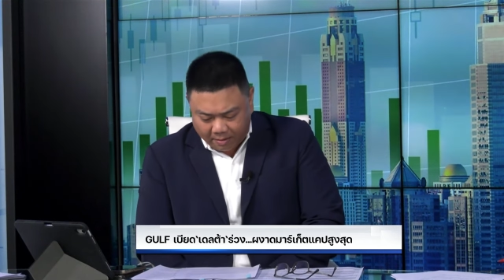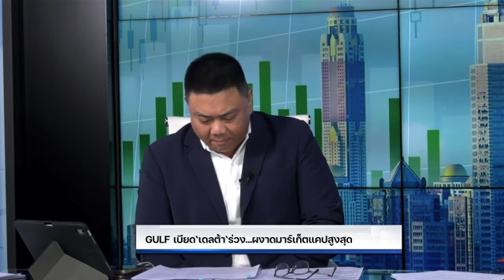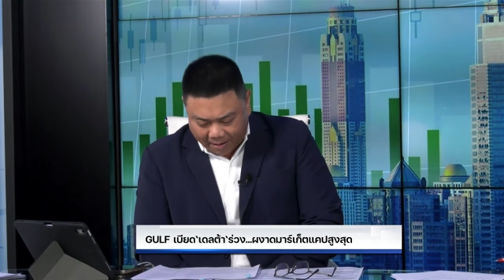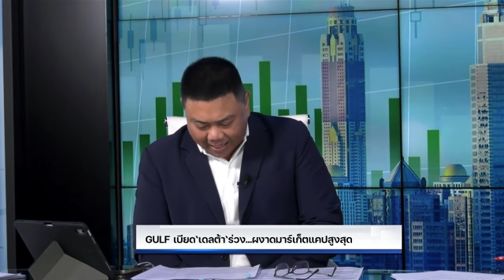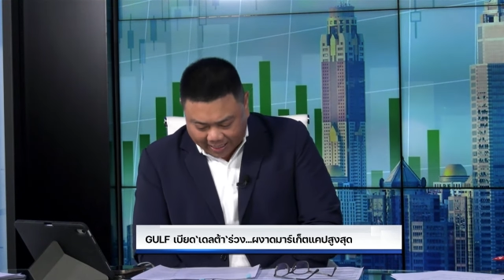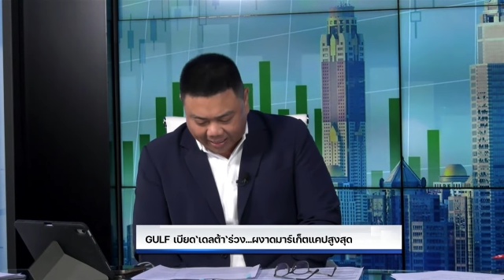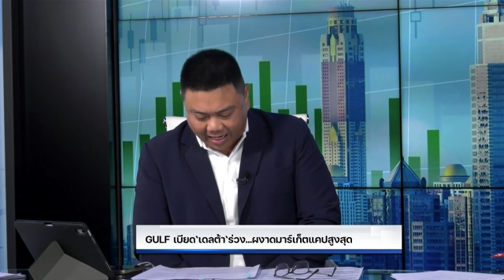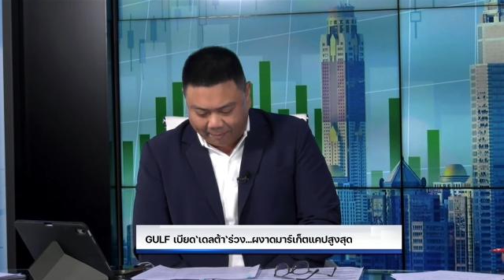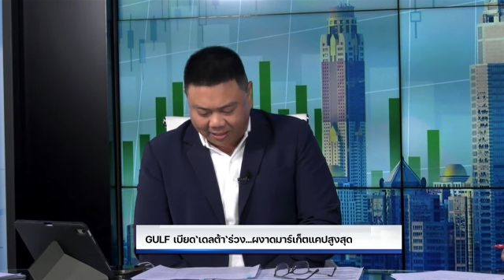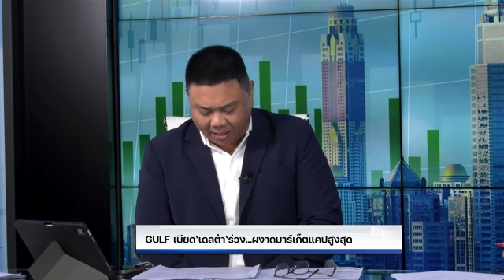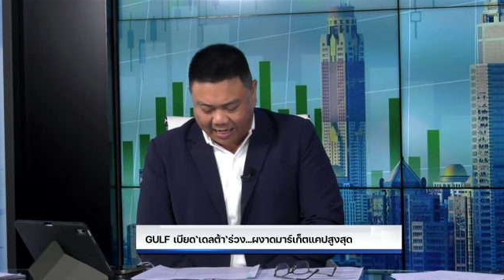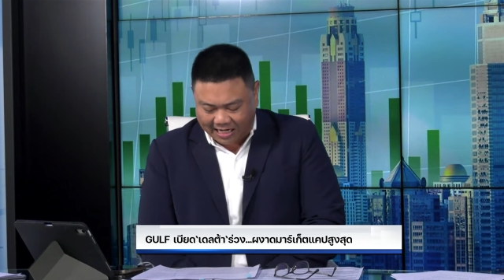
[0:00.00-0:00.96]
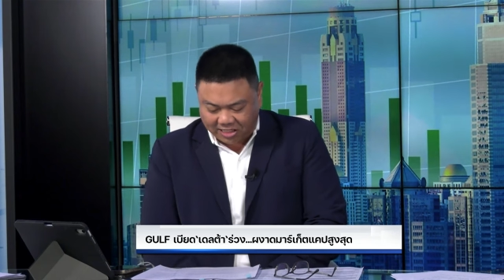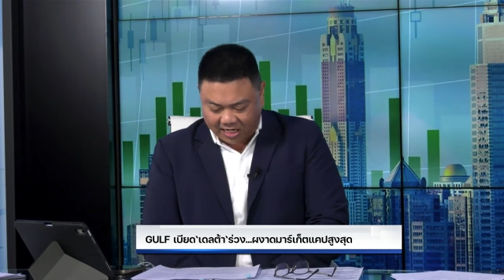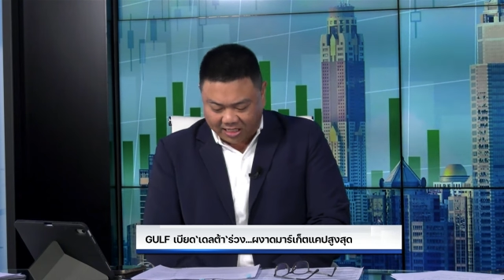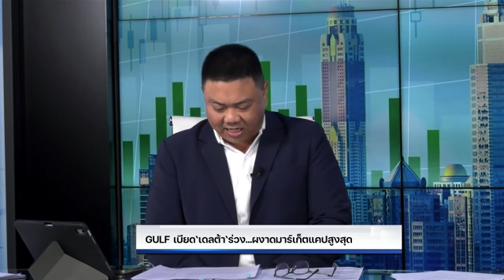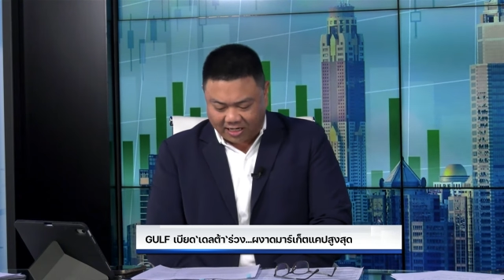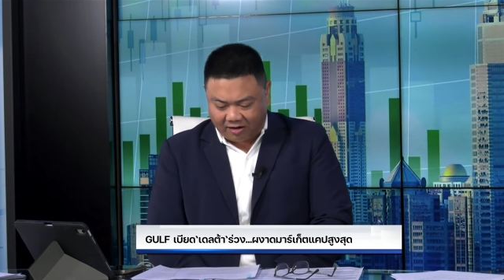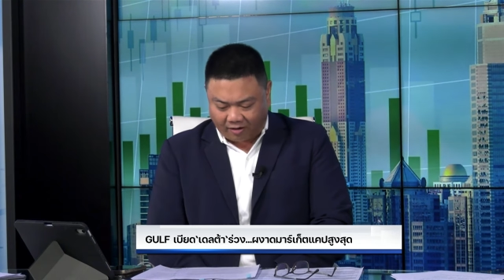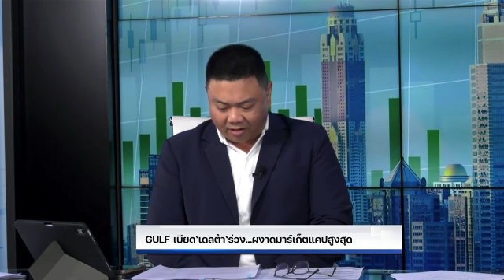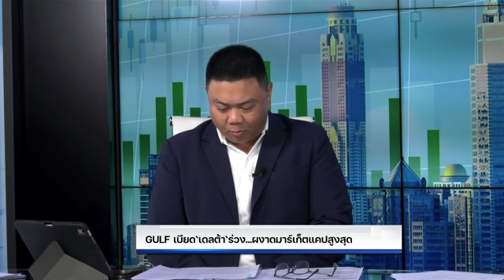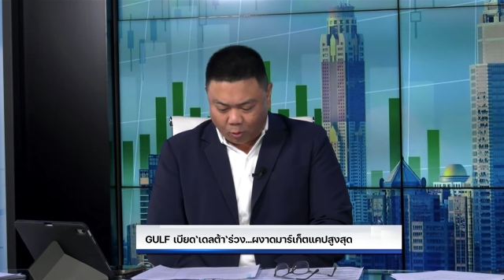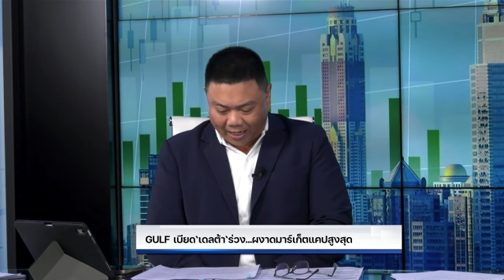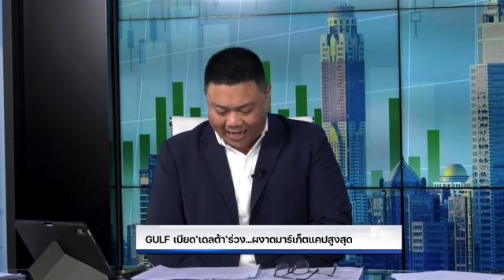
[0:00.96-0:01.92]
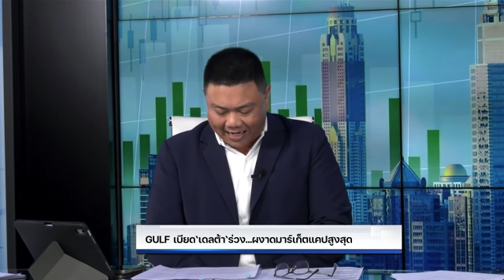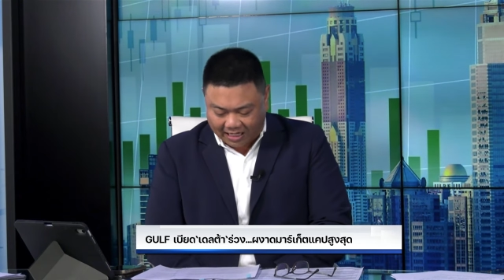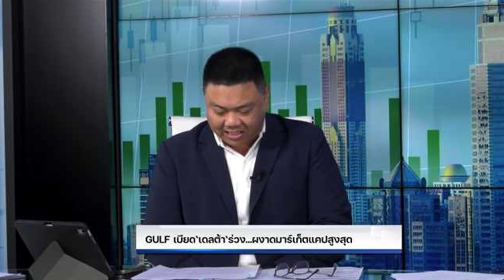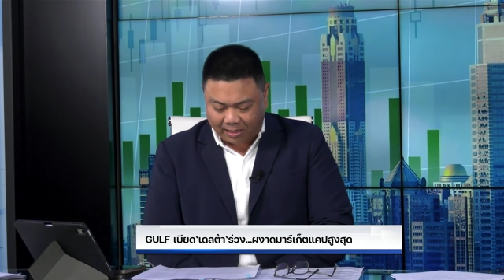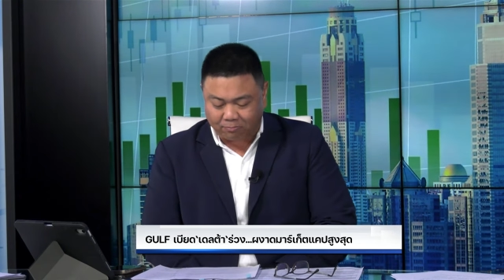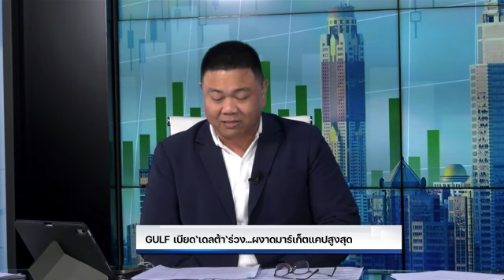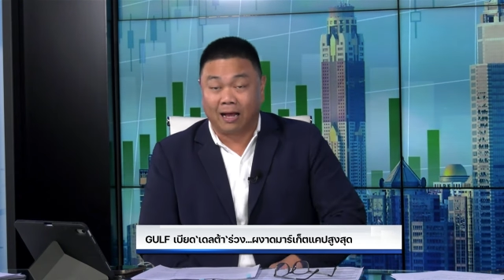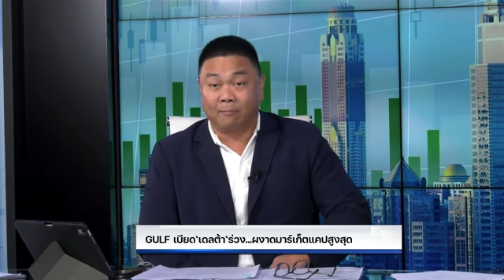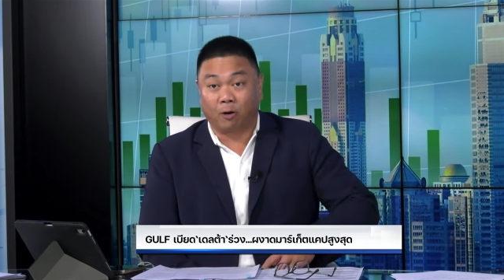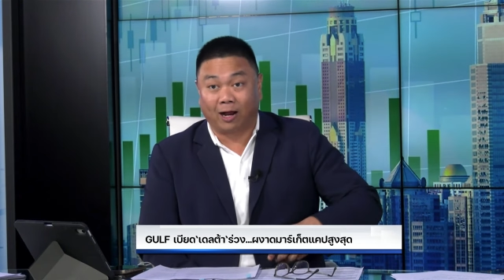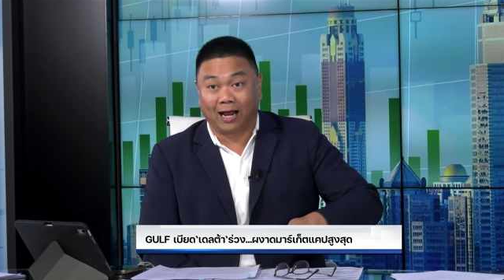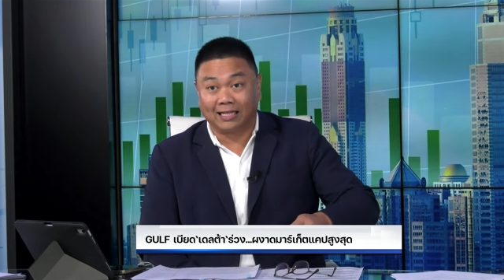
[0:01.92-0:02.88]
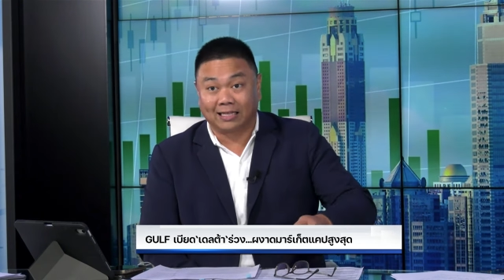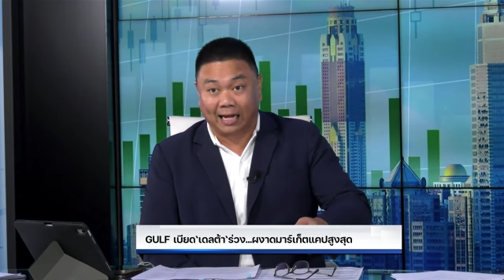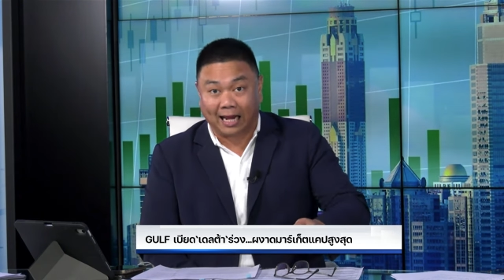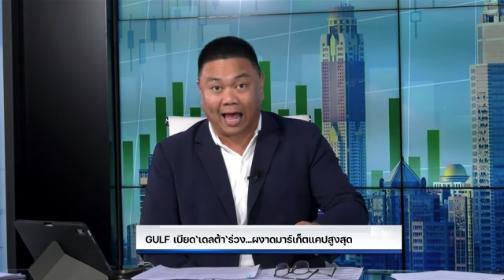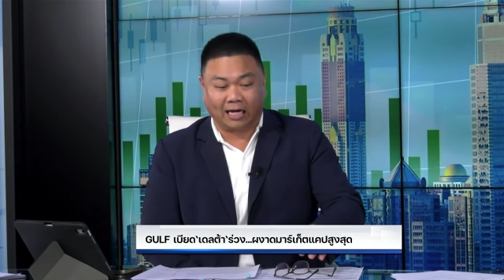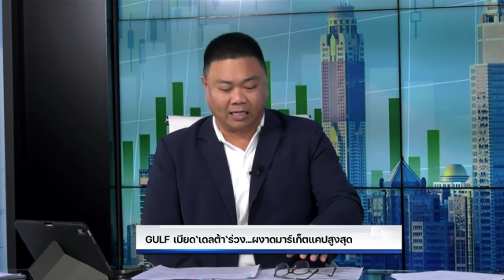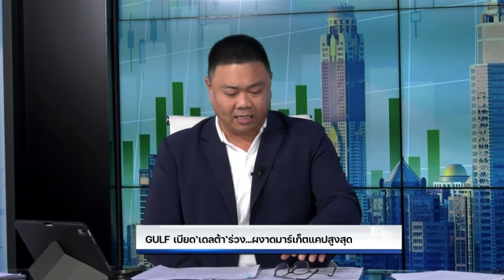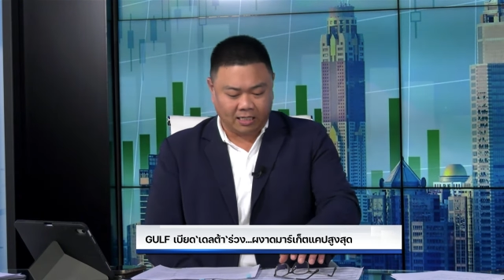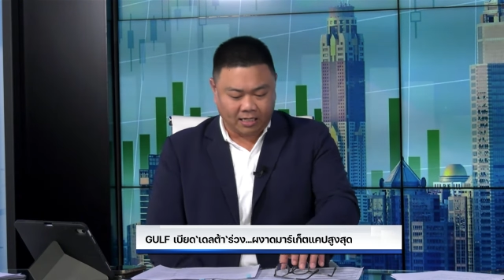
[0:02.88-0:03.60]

market capitalization หรือมูลค่าหลักทรัพย์ตามราคาตลาด